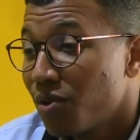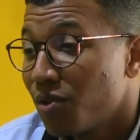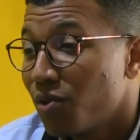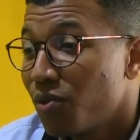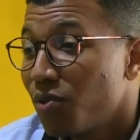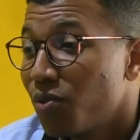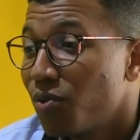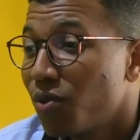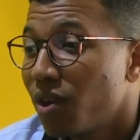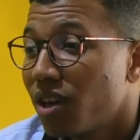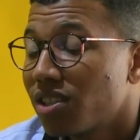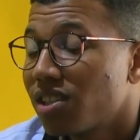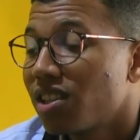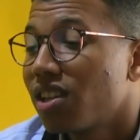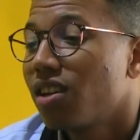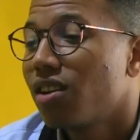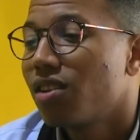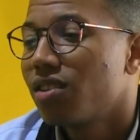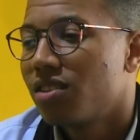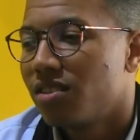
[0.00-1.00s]

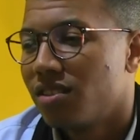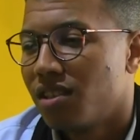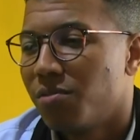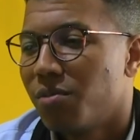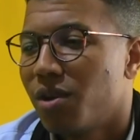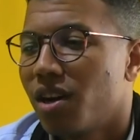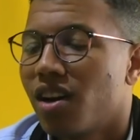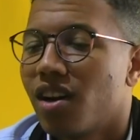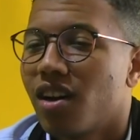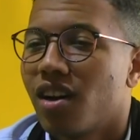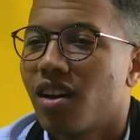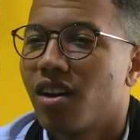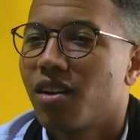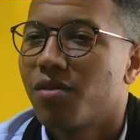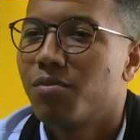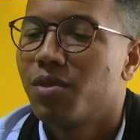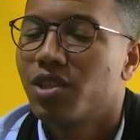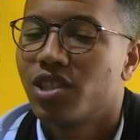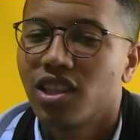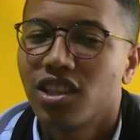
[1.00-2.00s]
واصلا زعما
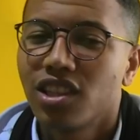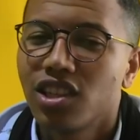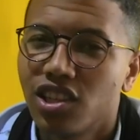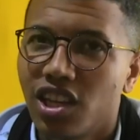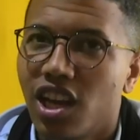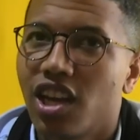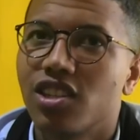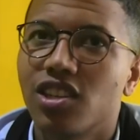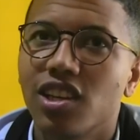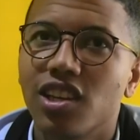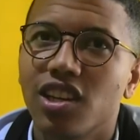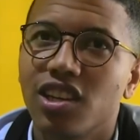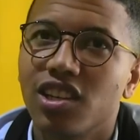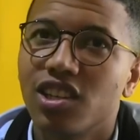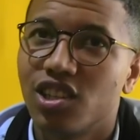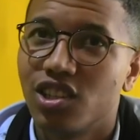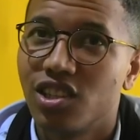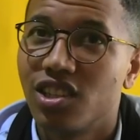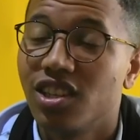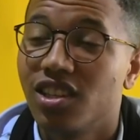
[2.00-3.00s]
ما جاتني شي حاجه اللي
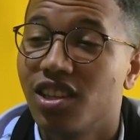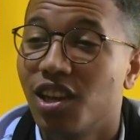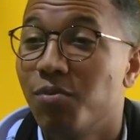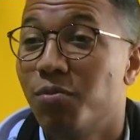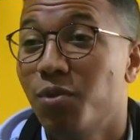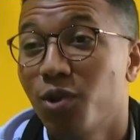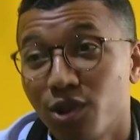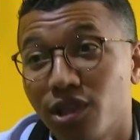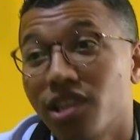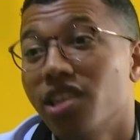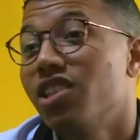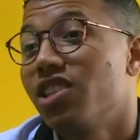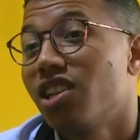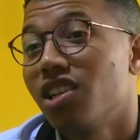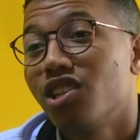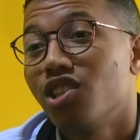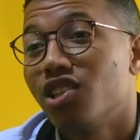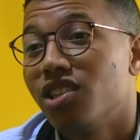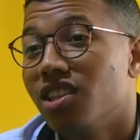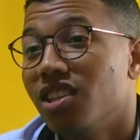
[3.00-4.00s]
هي جديده البوز اللي
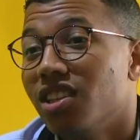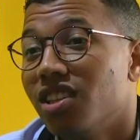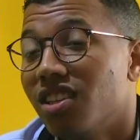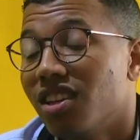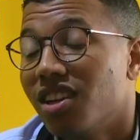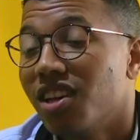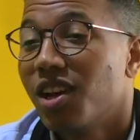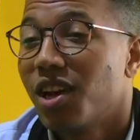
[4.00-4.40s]
جاني جديد